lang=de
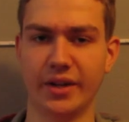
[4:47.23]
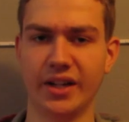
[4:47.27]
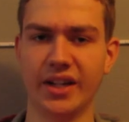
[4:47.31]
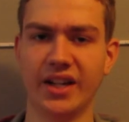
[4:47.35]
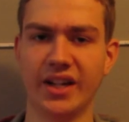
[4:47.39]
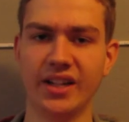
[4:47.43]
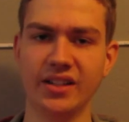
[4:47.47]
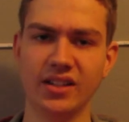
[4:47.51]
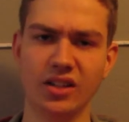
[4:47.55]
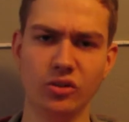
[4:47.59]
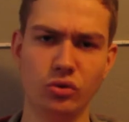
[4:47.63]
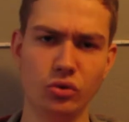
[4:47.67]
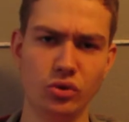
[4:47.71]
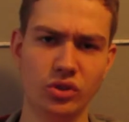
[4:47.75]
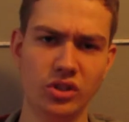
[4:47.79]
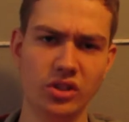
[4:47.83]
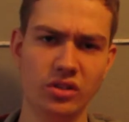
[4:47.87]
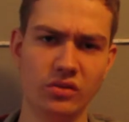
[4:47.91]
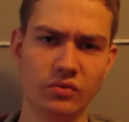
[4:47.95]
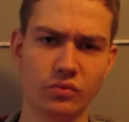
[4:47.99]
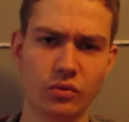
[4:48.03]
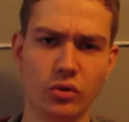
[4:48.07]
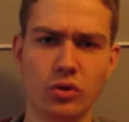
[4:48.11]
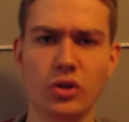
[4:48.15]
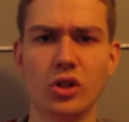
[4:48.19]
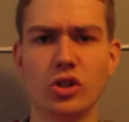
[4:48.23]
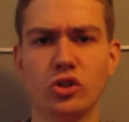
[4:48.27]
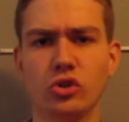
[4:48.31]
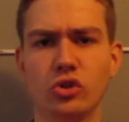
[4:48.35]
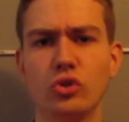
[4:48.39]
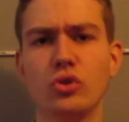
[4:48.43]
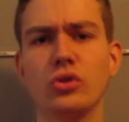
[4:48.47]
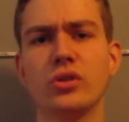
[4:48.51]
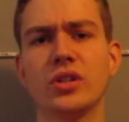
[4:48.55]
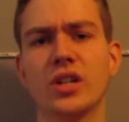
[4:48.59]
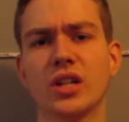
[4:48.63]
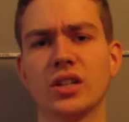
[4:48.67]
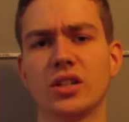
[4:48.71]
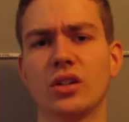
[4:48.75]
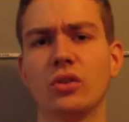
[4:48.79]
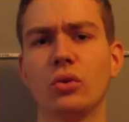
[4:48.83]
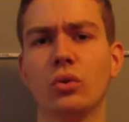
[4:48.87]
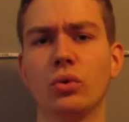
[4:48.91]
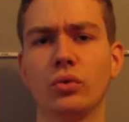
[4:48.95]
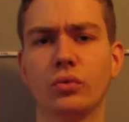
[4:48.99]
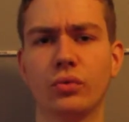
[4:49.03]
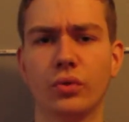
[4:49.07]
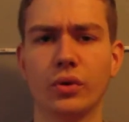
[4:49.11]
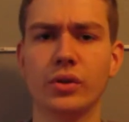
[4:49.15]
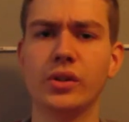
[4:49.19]
Man hat natürlich diesen wunderschönen
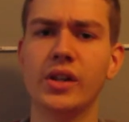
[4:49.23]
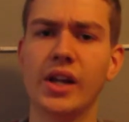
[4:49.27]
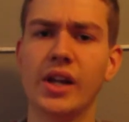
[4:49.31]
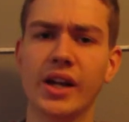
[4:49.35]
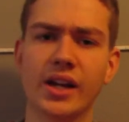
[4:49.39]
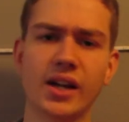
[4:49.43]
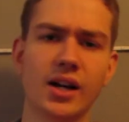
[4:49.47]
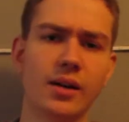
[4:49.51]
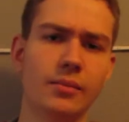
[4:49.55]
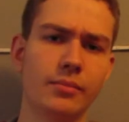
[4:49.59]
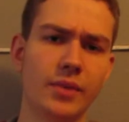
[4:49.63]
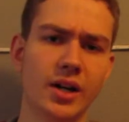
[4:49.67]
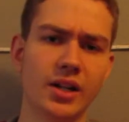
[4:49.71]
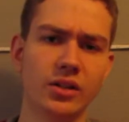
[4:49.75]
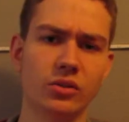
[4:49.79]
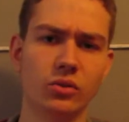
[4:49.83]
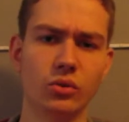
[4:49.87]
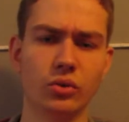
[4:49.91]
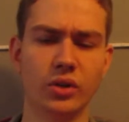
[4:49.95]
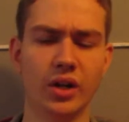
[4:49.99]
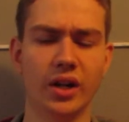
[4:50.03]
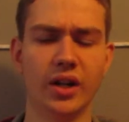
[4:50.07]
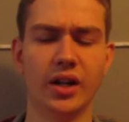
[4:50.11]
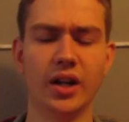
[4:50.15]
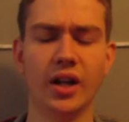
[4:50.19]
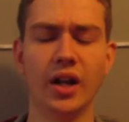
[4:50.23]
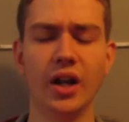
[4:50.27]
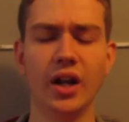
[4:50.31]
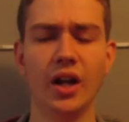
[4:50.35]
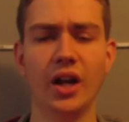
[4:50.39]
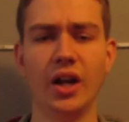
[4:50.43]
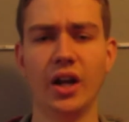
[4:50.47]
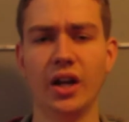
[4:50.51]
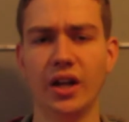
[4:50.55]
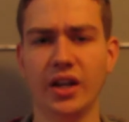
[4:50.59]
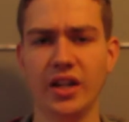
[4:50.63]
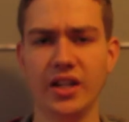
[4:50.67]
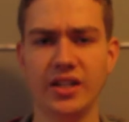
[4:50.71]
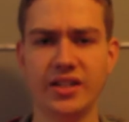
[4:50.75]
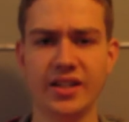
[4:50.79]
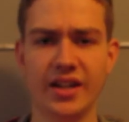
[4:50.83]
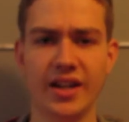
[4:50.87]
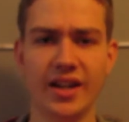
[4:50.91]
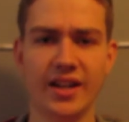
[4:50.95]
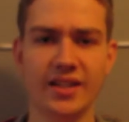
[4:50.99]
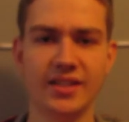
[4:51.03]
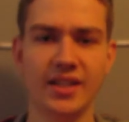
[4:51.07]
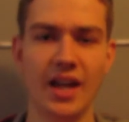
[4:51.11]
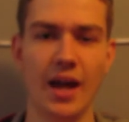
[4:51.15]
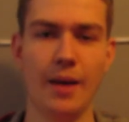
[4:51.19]
Katalog von Neckermann oder
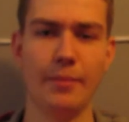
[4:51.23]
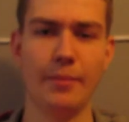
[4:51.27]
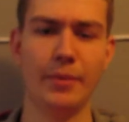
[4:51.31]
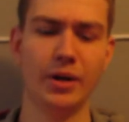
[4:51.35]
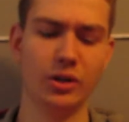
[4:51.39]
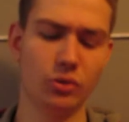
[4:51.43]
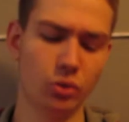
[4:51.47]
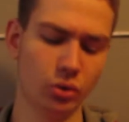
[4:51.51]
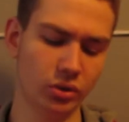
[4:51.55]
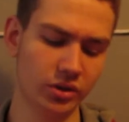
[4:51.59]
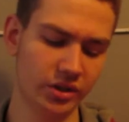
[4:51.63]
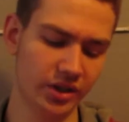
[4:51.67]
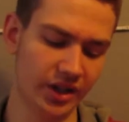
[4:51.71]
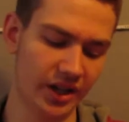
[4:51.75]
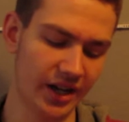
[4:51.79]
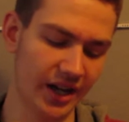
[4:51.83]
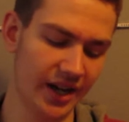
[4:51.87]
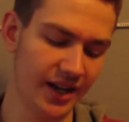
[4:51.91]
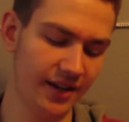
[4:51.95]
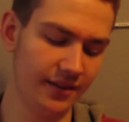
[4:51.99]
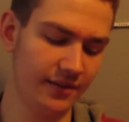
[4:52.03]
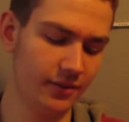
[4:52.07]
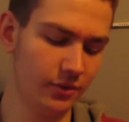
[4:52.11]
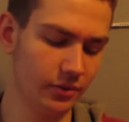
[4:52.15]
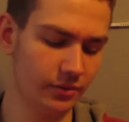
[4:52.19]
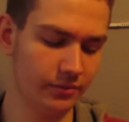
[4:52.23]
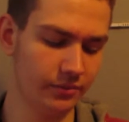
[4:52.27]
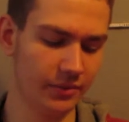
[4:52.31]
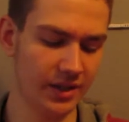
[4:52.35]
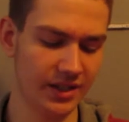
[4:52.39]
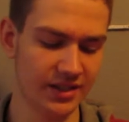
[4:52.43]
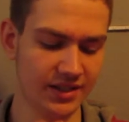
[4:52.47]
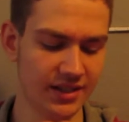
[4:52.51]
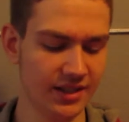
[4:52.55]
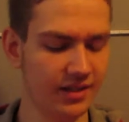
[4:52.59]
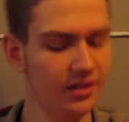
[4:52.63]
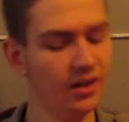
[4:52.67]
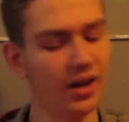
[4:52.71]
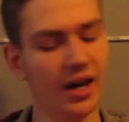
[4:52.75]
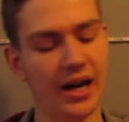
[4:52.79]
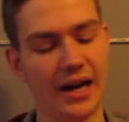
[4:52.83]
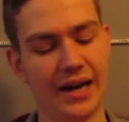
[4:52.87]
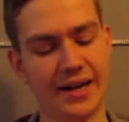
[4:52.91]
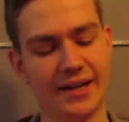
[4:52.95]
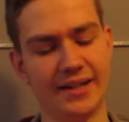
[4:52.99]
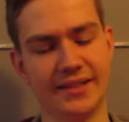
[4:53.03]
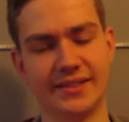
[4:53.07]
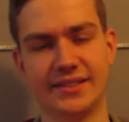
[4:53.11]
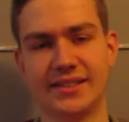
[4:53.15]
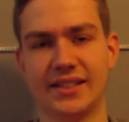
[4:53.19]
ITS, man guckt rein und man sieht,
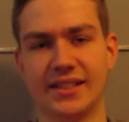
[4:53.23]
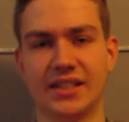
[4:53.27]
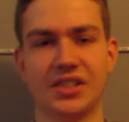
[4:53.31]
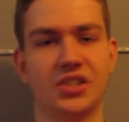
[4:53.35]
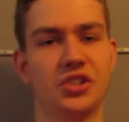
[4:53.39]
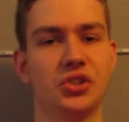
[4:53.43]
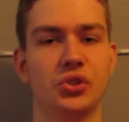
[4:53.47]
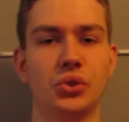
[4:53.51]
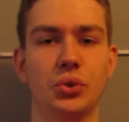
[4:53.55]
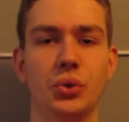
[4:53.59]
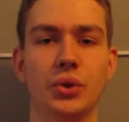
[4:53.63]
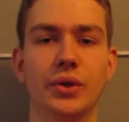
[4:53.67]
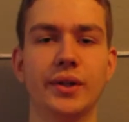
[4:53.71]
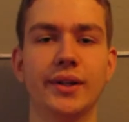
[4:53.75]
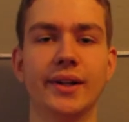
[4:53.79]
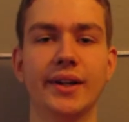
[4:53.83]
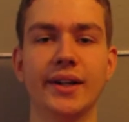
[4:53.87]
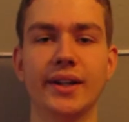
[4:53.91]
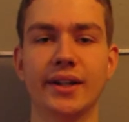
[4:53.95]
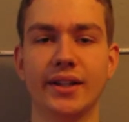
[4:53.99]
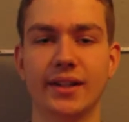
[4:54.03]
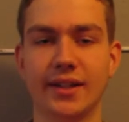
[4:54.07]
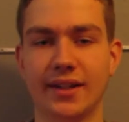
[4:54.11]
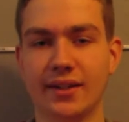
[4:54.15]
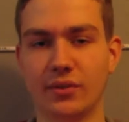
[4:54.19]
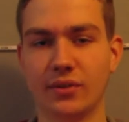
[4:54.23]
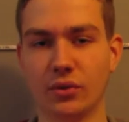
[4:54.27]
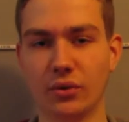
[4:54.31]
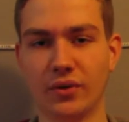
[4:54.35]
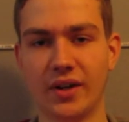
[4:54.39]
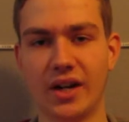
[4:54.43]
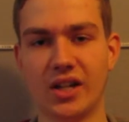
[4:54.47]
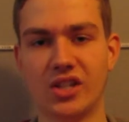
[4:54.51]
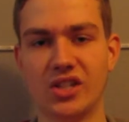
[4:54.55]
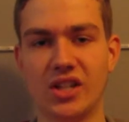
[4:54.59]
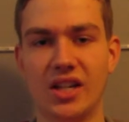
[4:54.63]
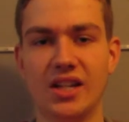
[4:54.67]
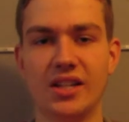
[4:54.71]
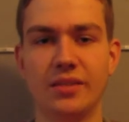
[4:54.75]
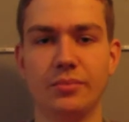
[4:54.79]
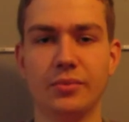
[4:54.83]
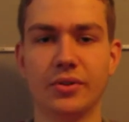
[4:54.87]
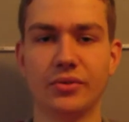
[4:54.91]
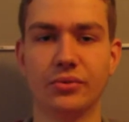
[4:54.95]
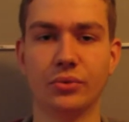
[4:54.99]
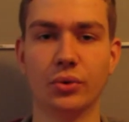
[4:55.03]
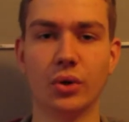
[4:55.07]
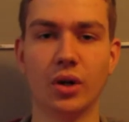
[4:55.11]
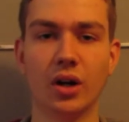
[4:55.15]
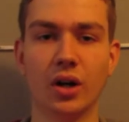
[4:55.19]
ach ist das schön, sowas stelle ich
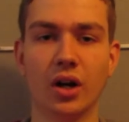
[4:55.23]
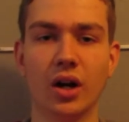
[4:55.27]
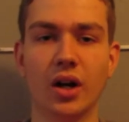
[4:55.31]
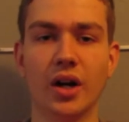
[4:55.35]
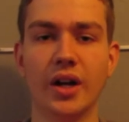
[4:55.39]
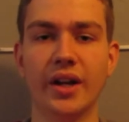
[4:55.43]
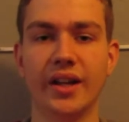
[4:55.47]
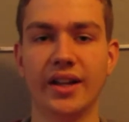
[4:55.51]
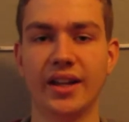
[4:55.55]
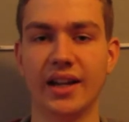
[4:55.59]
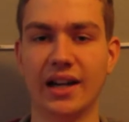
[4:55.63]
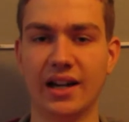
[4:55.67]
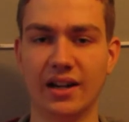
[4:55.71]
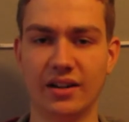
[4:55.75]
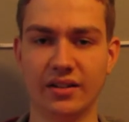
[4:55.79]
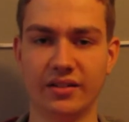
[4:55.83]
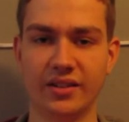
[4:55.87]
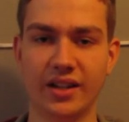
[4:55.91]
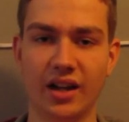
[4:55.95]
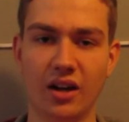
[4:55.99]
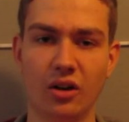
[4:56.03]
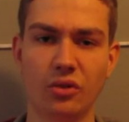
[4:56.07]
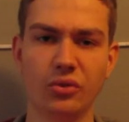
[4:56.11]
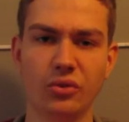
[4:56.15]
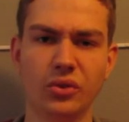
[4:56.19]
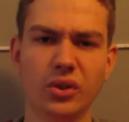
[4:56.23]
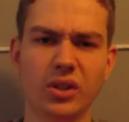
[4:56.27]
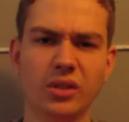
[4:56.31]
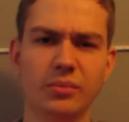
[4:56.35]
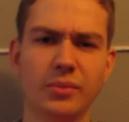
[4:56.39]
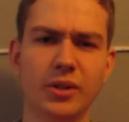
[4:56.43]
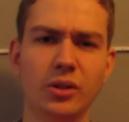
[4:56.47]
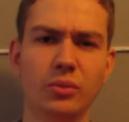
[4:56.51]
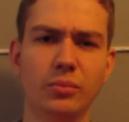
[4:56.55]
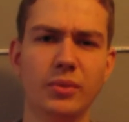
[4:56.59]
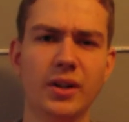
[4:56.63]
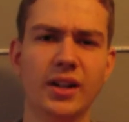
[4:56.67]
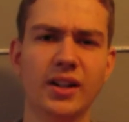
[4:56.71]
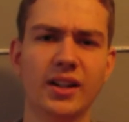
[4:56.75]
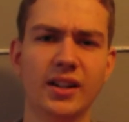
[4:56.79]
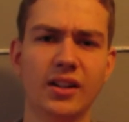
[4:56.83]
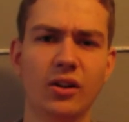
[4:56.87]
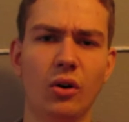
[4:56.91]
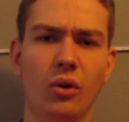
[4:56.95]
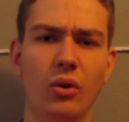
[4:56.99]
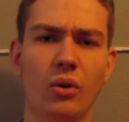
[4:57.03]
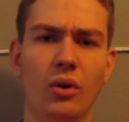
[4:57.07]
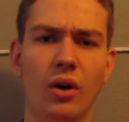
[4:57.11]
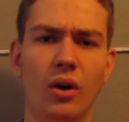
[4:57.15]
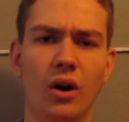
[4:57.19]
mir vor ja, darauf sollte man immer
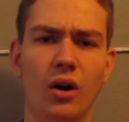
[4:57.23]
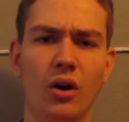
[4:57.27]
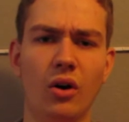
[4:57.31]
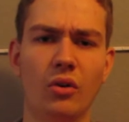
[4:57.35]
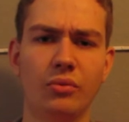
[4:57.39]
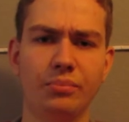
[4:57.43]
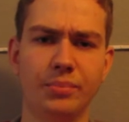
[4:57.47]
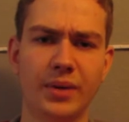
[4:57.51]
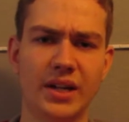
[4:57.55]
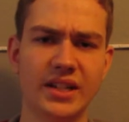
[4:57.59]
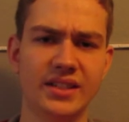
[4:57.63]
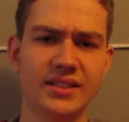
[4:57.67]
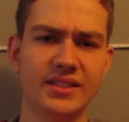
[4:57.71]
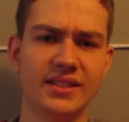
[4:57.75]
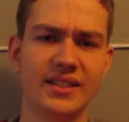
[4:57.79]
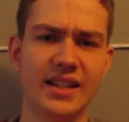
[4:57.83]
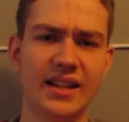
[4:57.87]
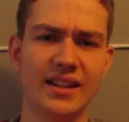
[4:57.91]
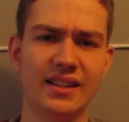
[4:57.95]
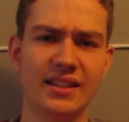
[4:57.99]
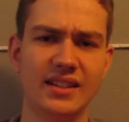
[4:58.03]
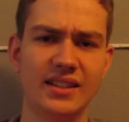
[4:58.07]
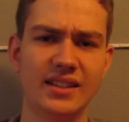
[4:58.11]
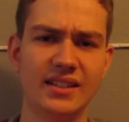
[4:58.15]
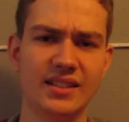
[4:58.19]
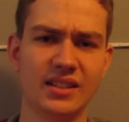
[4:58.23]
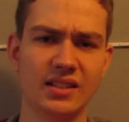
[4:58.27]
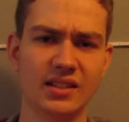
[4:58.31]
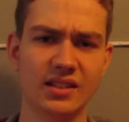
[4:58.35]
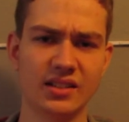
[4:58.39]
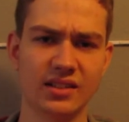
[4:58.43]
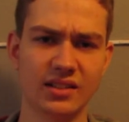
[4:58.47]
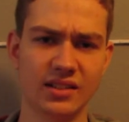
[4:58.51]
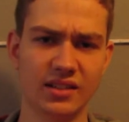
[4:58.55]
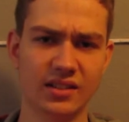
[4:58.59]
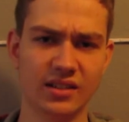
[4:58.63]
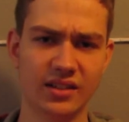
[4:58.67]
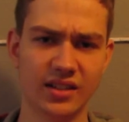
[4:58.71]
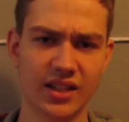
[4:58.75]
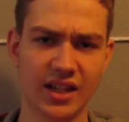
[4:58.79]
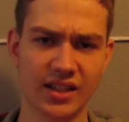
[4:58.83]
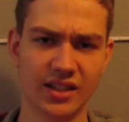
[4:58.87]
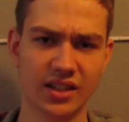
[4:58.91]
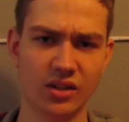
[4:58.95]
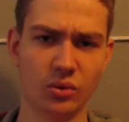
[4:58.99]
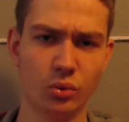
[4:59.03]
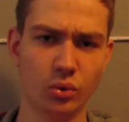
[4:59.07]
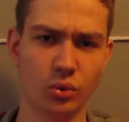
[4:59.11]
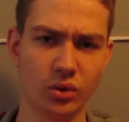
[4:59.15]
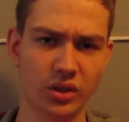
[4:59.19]
genau aufpassen, denn diese
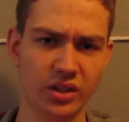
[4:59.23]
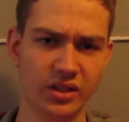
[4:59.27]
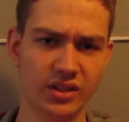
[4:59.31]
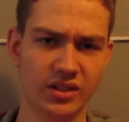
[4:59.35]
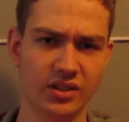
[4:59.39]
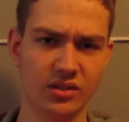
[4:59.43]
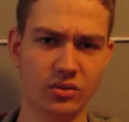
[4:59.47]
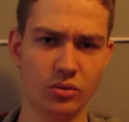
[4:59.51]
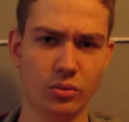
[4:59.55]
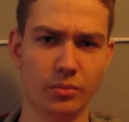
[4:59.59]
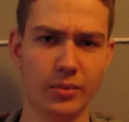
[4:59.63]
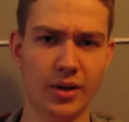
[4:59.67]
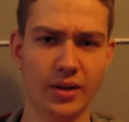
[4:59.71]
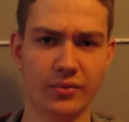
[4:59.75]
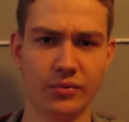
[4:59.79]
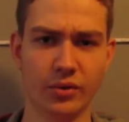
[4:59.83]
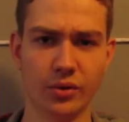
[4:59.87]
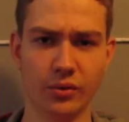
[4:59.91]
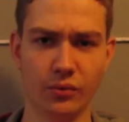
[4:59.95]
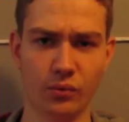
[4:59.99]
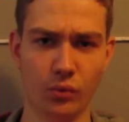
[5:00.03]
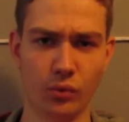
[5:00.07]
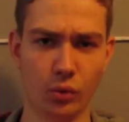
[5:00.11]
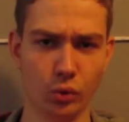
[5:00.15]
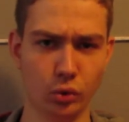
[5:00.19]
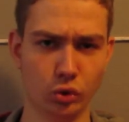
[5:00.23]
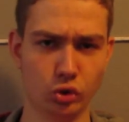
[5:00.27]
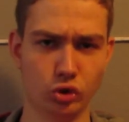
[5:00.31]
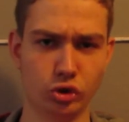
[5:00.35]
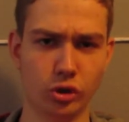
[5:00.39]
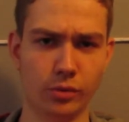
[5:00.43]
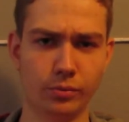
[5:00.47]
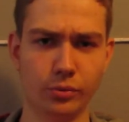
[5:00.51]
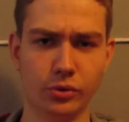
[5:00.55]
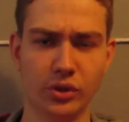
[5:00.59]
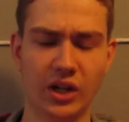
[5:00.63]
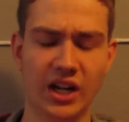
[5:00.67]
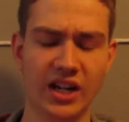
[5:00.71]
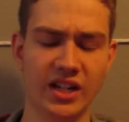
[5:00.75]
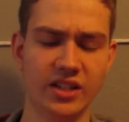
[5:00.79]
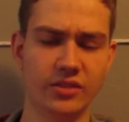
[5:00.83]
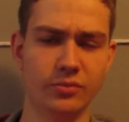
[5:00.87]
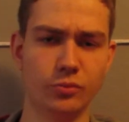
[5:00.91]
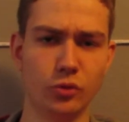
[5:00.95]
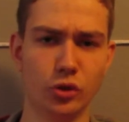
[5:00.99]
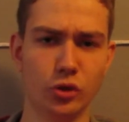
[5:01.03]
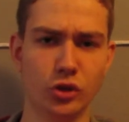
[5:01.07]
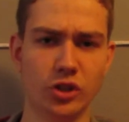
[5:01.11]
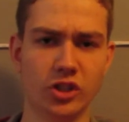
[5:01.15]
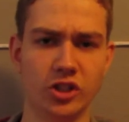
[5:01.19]
Kataloge, die sind immer von Photoshop und
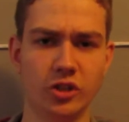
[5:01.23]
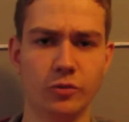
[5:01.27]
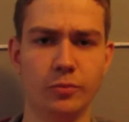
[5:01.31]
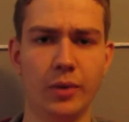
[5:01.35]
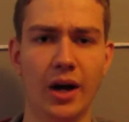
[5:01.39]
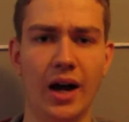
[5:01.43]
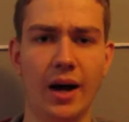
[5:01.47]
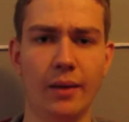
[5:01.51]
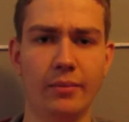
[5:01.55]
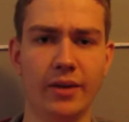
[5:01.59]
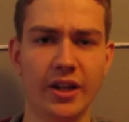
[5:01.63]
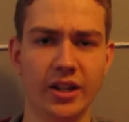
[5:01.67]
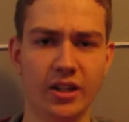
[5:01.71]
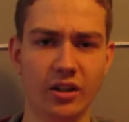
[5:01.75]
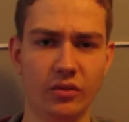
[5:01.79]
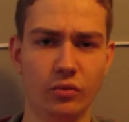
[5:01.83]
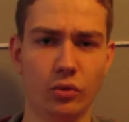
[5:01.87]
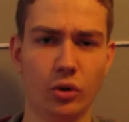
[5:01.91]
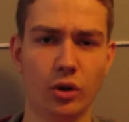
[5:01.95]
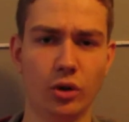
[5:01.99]
alles Mögliche bearbeitet